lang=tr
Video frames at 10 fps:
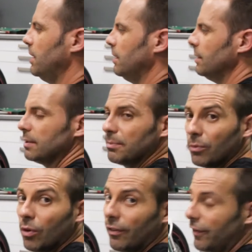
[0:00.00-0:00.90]
Fişi ve
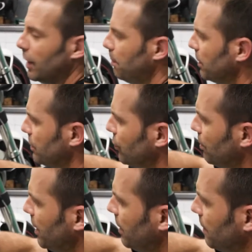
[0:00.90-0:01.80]
soketi iyice
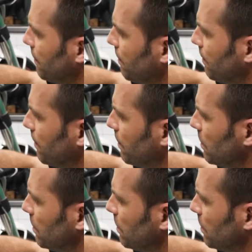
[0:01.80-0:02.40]
temizliyoruz.